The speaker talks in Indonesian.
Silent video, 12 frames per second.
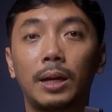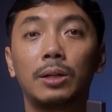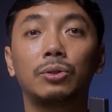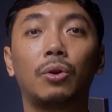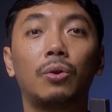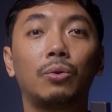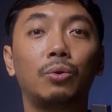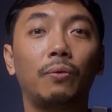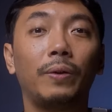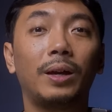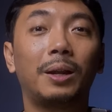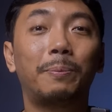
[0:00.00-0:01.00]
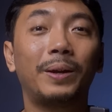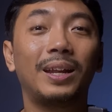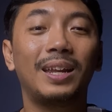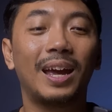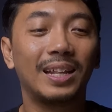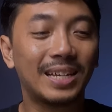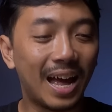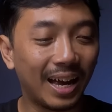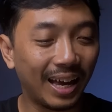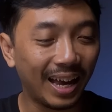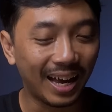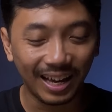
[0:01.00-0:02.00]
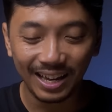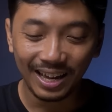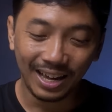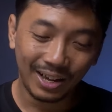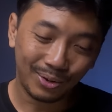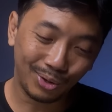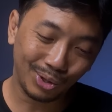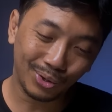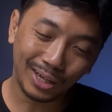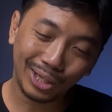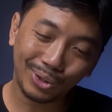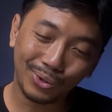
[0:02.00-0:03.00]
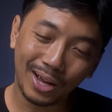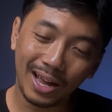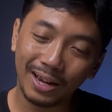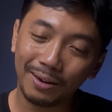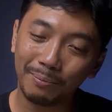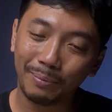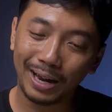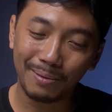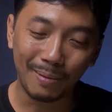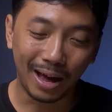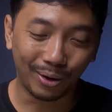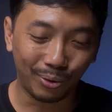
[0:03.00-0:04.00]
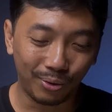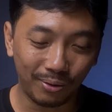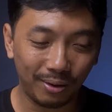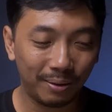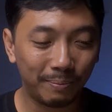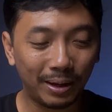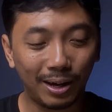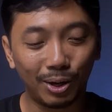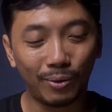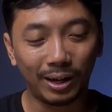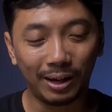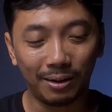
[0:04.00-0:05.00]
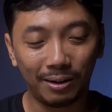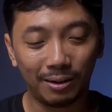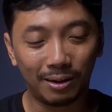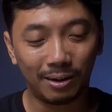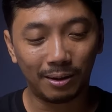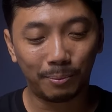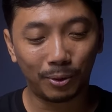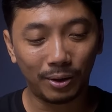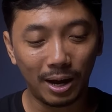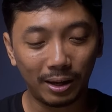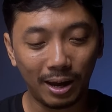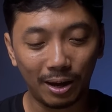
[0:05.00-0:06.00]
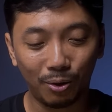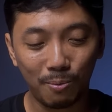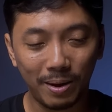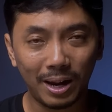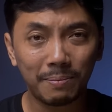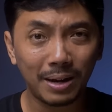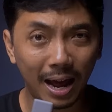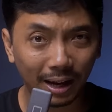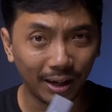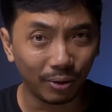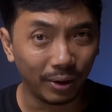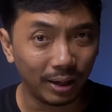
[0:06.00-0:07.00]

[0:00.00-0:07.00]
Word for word: sensor untuk fingerprintnya. Canggih ya. Untuk hitungan brand baru, mereka ngeluarin uh, produk yang lumayan menarik loh